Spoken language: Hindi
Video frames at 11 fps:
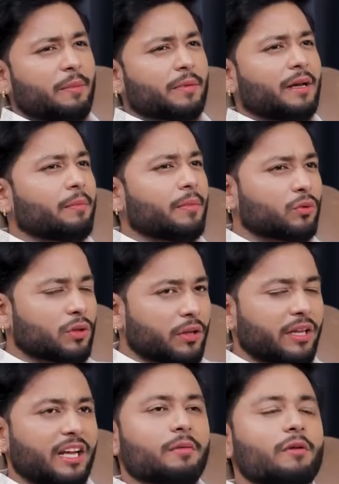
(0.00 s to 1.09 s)
टाइप का मैं उतना
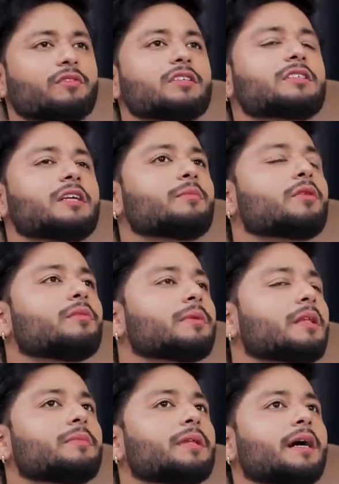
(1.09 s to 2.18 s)
अंधेरे में फर्स्ट टाइम तो
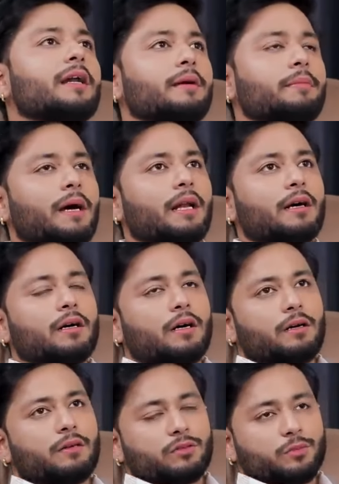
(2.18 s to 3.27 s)
मतलब दिखा नहीं पहला
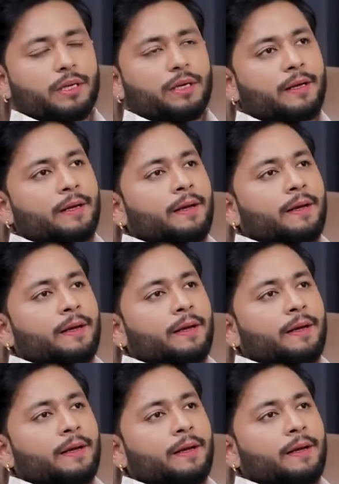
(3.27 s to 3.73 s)
उस पर